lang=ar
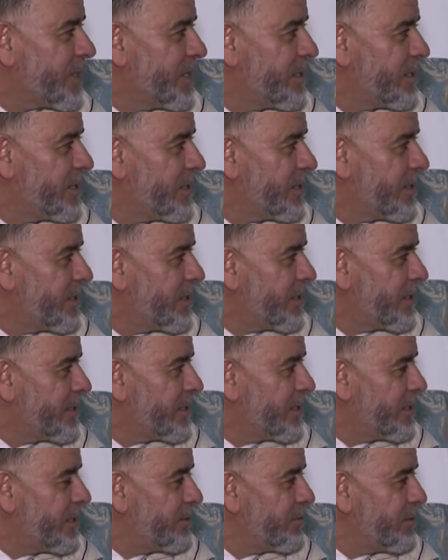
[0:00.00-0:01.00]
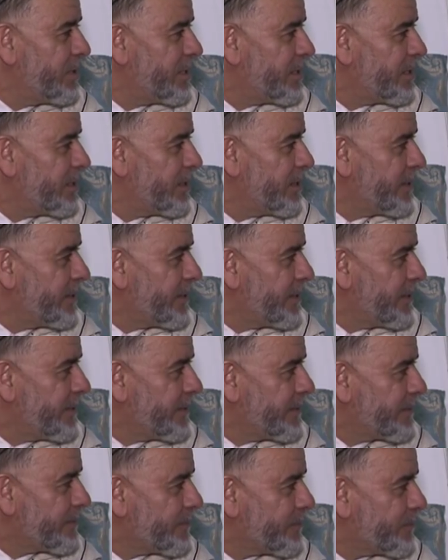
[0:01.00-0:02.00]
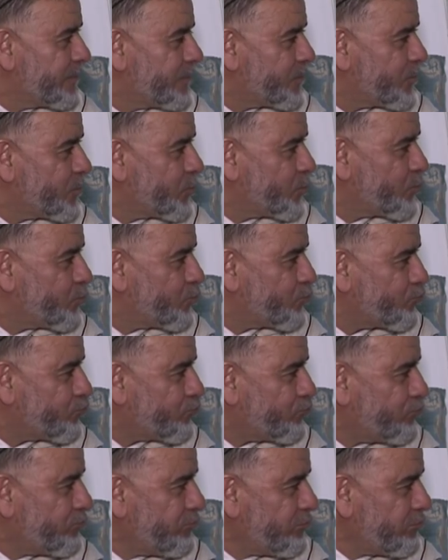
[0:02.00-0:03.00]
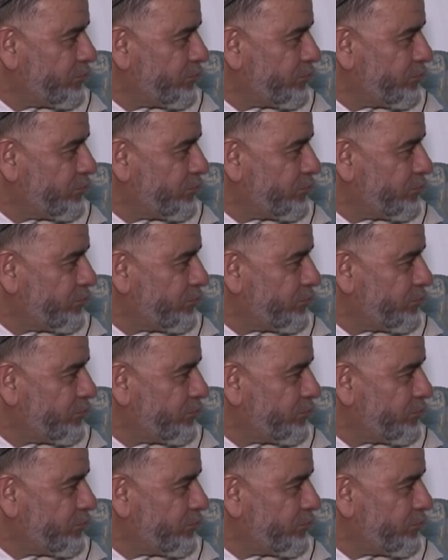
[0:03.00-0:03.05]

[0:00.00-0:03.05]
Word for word: خبير ايوه هذاك فمن يعمل مثقال